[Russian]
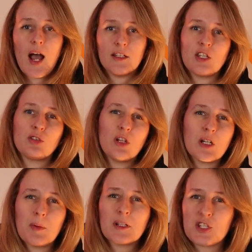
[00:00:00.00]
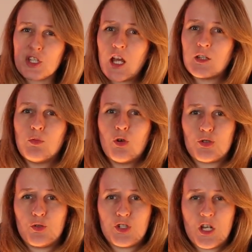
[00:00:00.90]
Она не только поглощает
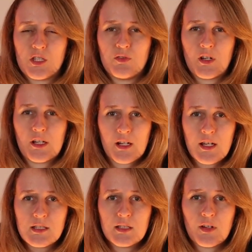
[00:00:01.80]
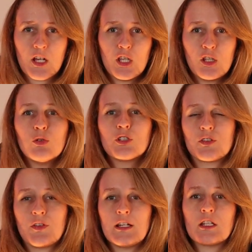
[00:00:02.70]
большую часть инфракрасного и
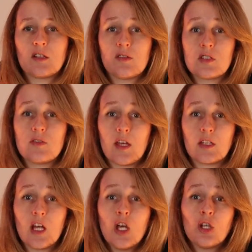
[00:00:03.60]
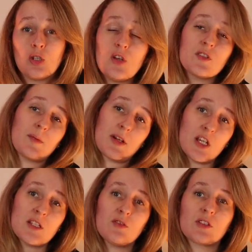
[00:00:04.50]
ультрафиолетового света, но и
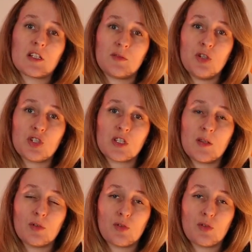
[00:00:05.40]
взаимодействует с космическими